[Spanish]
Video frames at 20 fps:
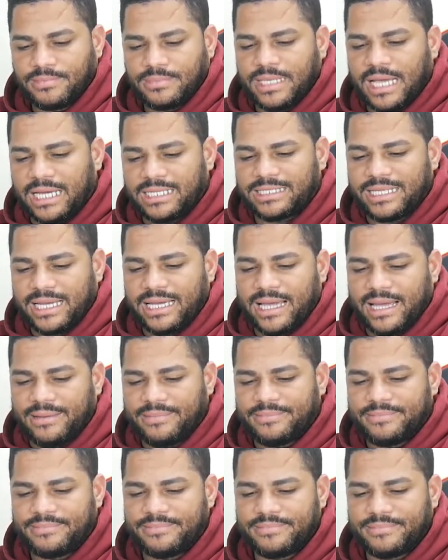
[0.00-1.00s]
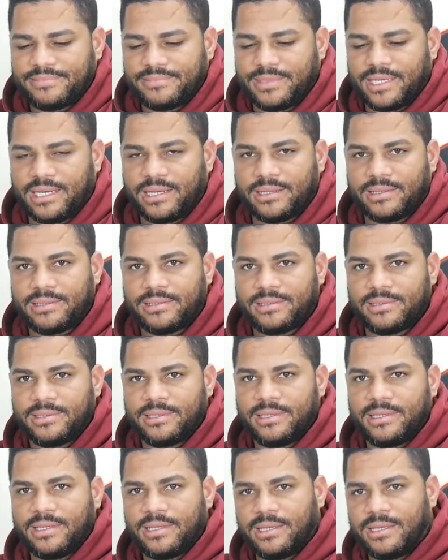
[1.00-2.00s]
hasta acá. Mira,
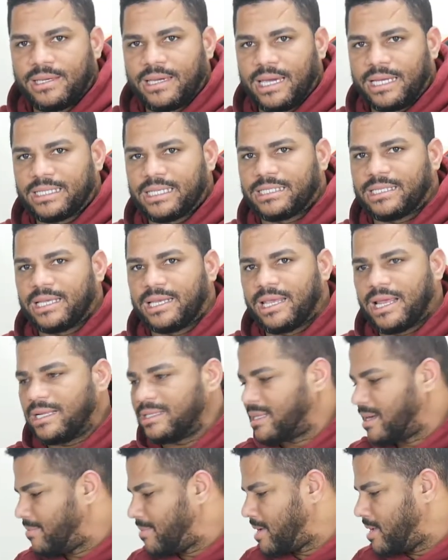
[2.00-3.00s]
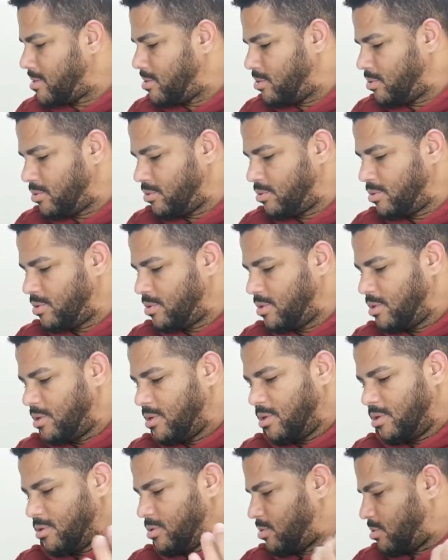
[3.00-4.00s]
este sería el tamaño
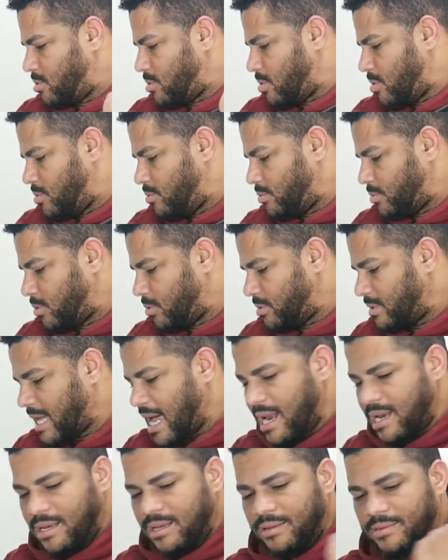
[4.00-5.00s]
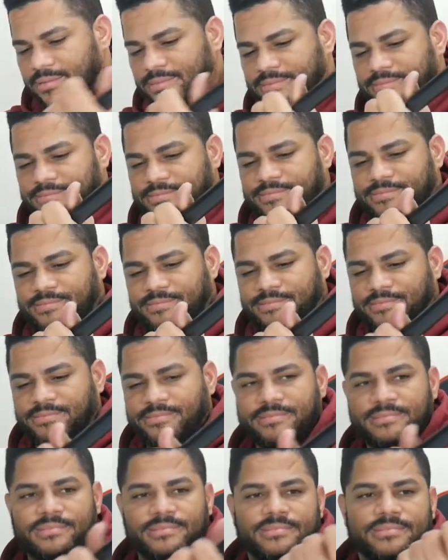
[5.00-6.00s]
con total.
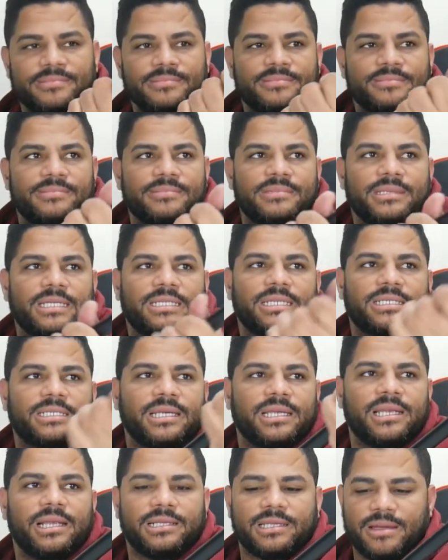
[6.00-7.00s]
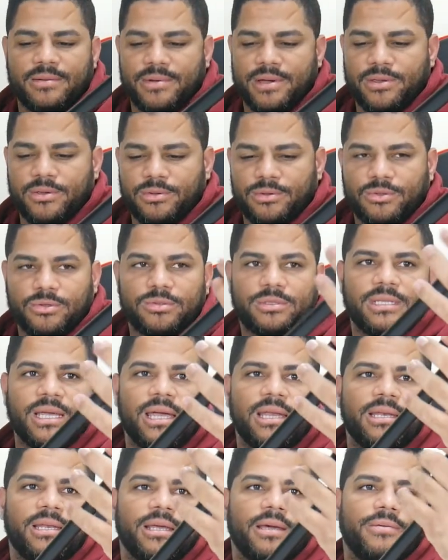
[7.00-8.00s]
Este sería el tamaño
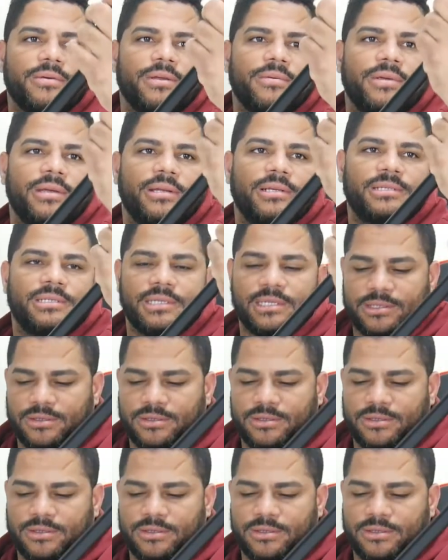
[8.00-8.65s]
total. A ver, a ver, si